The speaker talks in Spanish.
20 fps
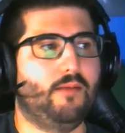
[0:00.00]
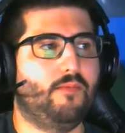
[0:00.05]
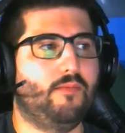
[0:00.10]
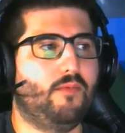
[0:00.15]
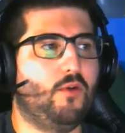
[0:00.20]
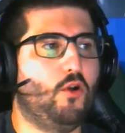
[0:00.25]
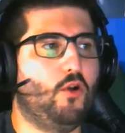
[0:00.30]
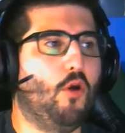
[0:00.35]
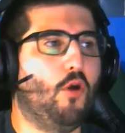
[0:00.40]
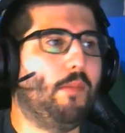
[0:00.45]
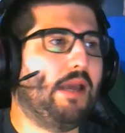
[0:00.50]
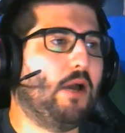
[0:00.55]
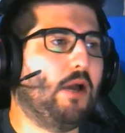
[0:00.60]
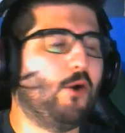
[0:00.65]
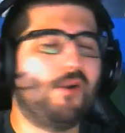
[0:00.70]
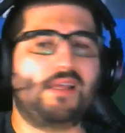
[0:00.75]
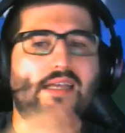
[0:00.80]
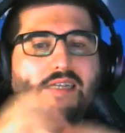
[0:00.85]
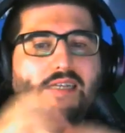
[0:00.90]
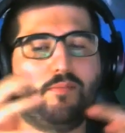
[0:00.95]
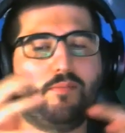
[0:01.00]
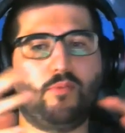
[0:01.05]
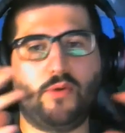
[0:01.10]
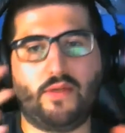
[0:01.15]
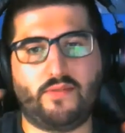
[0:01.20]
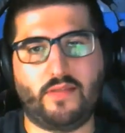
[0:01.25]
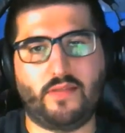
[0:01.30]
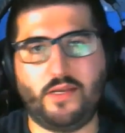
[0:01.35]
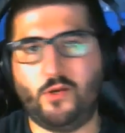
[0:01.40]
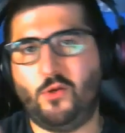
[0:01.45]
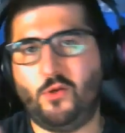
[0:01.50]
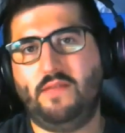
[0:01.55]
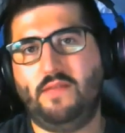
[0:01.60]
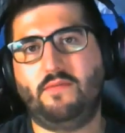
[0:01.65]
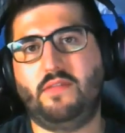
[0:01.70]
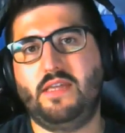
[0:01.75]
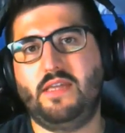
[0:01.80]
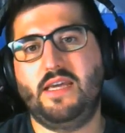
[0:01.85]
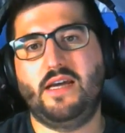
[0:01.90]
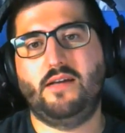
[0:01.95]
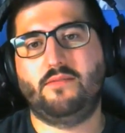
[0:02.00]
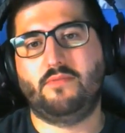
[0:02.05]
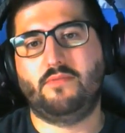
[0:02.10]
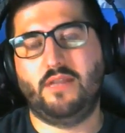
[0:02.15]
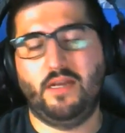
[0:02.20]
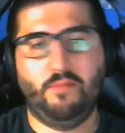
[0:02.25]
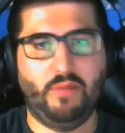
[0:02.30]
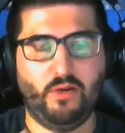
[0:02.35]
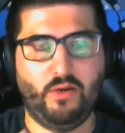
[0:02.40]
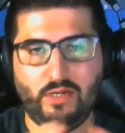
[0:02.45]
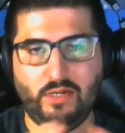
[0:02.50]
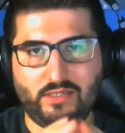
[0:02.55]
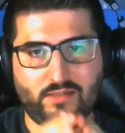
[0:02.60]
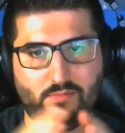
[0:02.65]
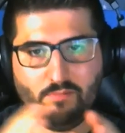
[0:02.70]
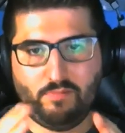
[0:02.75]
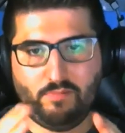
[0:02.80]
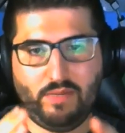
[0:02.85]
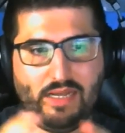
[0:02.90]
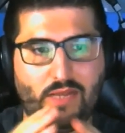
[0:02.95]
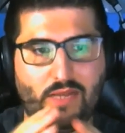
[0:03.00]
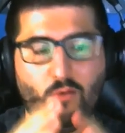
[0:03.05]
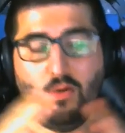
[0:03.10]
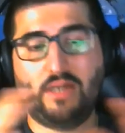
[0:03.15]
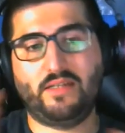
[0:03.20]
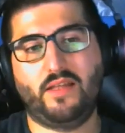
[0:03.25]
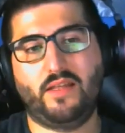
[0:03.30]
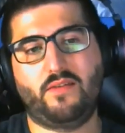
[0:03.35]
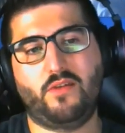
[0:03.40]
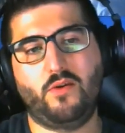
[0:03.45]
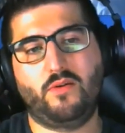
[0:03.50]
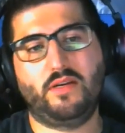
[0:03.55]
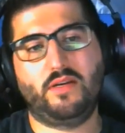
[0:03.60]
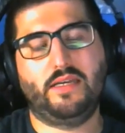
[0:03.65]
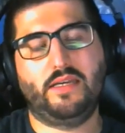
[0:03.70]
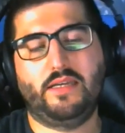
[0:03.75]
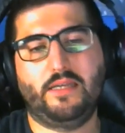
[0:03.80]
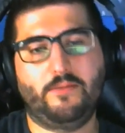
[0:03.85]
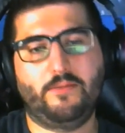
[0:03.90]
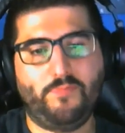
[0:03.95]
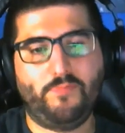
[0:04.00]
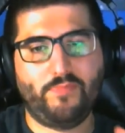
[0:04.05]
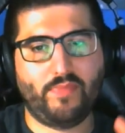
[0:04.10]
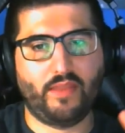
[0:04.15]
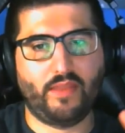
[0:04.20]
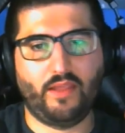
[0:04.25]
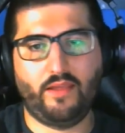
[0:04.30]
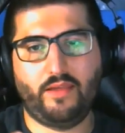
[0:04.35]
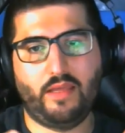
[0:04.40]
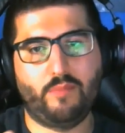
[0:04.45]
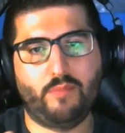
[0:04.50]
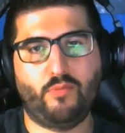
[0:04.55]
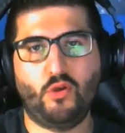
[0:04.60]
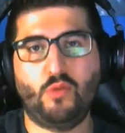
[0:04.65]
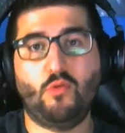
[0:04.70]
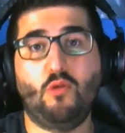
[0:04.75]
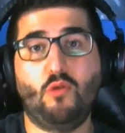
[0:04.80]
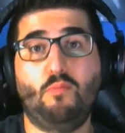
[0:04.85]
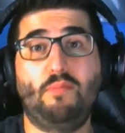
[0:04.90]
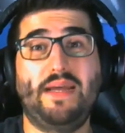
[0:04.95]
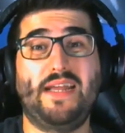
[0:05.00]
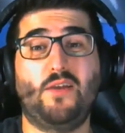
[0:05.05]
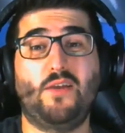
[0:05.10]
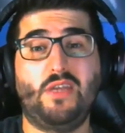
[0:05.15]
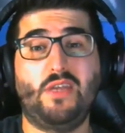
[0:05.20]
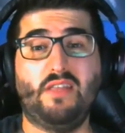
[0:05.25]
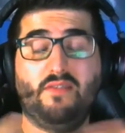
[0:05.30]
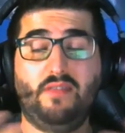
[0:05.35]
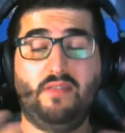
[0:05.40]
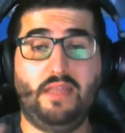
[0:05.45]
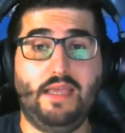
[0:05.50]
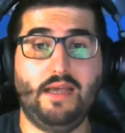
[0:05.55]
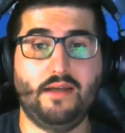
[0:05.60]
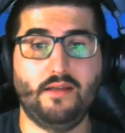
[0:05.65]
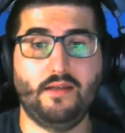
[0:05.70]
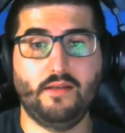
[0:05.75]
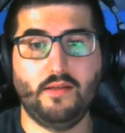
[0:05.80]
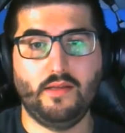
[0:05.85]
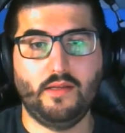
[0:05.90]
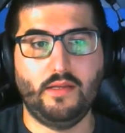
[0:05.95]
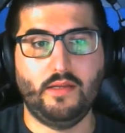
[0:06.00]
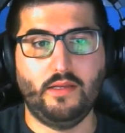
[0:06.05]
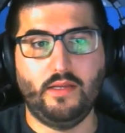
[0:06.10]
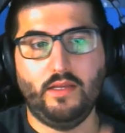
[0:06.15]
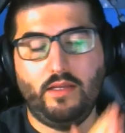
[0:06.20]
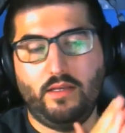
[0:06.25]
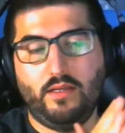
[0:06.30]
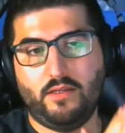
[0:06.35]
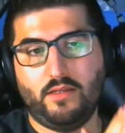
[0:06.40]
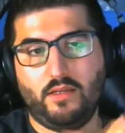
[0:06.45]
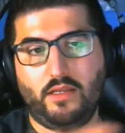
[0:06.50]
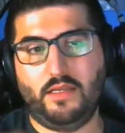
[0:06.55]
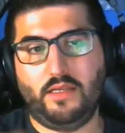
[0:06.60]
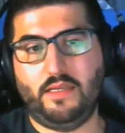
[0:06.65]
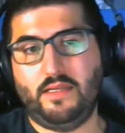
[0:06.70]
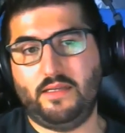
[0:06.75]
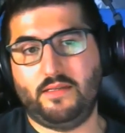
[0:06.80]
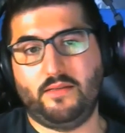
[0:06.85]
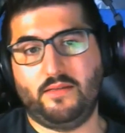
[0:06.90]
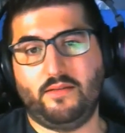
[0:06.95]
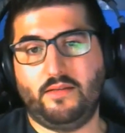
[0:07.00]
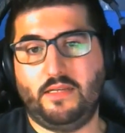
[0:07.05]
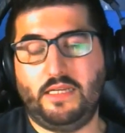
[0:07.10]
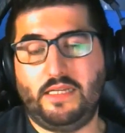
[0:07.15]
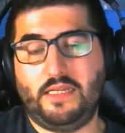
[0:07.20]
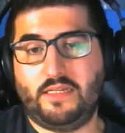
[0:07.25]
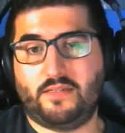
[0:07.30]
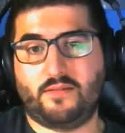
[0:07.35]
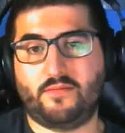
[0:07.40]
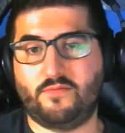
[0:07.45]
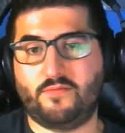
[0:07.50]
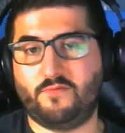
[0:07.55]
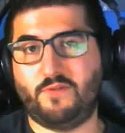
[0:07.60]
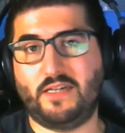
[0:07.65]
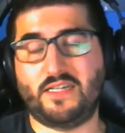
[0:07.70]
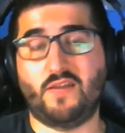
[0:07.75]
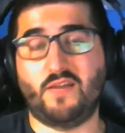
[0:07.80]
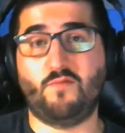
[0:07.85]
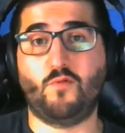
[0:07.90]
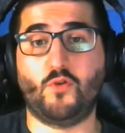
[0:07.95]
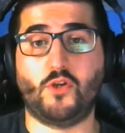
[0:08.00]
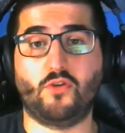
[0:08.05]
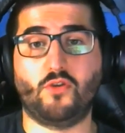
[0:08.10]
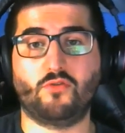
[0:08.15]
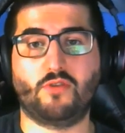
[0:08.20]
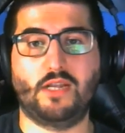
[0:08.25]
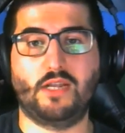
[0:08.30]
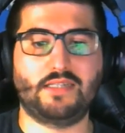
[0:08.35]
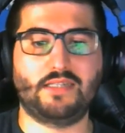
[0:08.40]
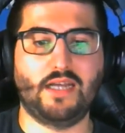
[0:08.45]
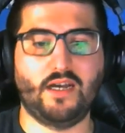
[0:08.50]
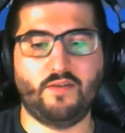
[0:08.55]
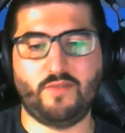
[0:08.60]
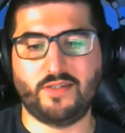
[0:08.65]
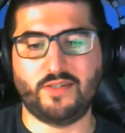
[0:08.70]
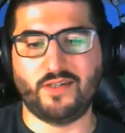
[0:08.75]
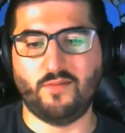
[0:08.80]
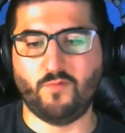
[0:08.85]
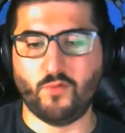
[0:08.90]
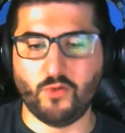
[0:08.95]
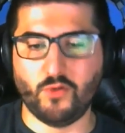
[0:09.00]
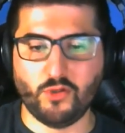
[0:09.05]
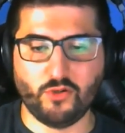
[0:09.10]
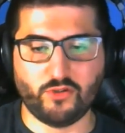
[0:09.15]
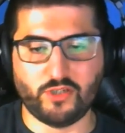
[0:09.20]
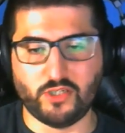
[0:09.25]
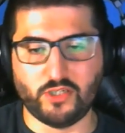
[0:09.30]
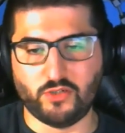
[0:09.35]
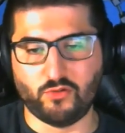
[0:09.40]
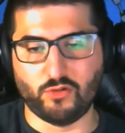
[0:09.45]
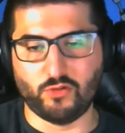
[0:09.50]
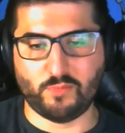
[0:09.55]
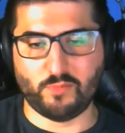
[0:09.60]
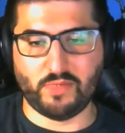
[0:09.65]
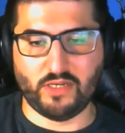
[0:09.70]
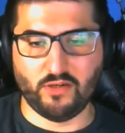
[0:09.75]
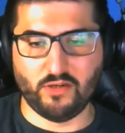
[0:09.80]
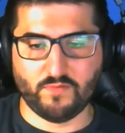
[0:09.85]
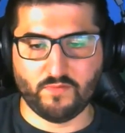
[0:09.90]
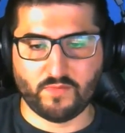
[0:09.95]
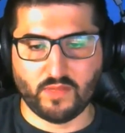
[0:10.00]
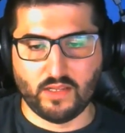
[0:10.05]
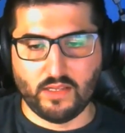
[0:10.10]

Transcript: lo mejor que se puede hacer hoy en día, de las mejores películas de acción que, que podemos ver hoy en día, es Fast and Furious, la saga Fast and Furious y su spin-off.